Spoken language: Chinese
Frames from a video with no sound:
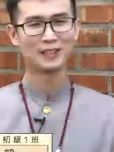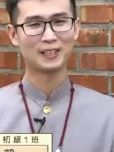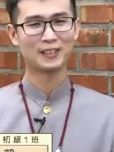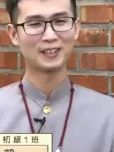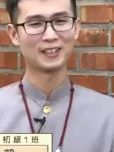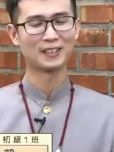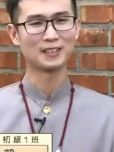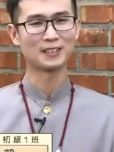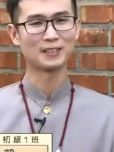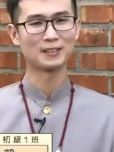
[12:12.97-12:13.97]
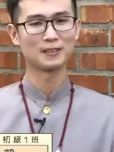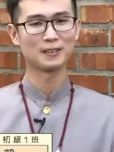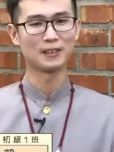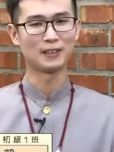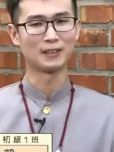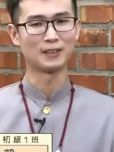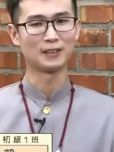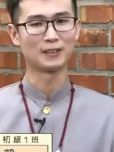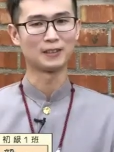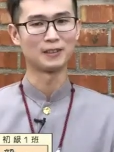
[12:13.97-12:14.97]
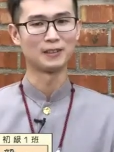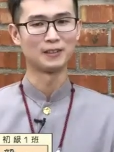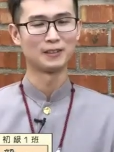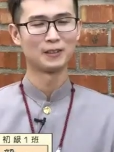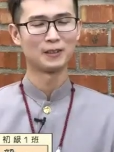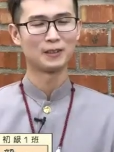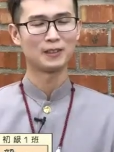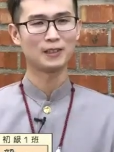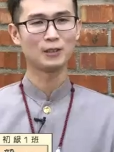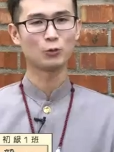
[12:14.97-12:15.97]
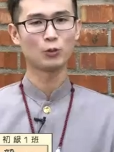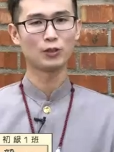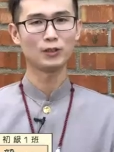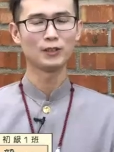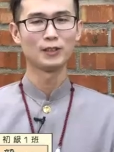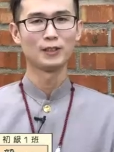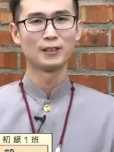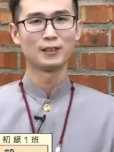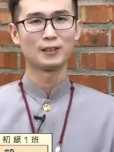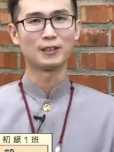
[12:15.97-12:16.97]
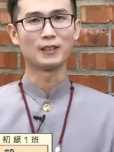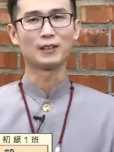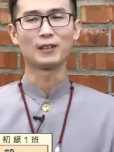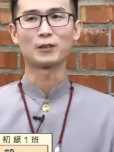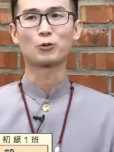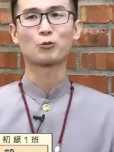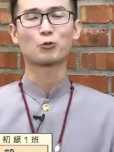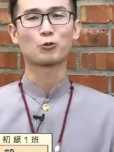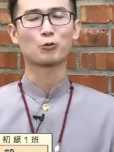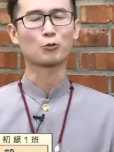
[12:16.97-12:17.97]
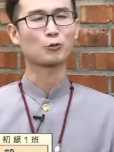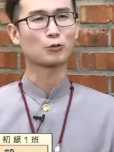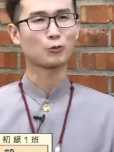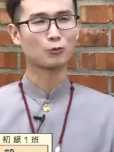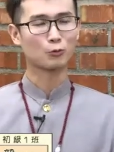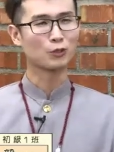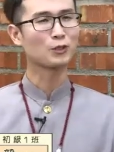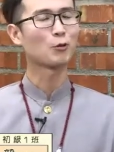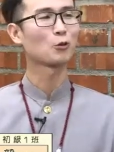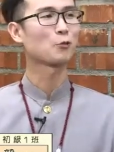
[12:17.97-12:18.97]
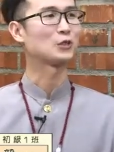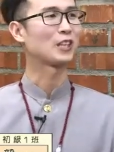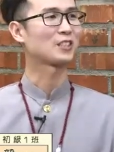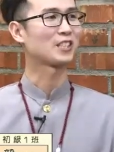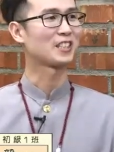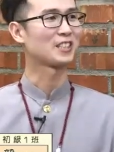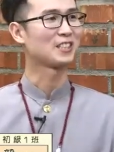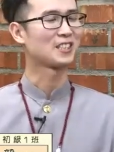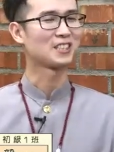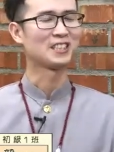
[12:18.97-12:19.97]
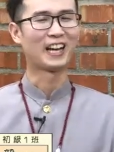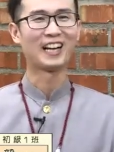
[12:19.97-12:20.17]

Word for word: 《天德经》呃，人家说，哎。土地公都比较接地气，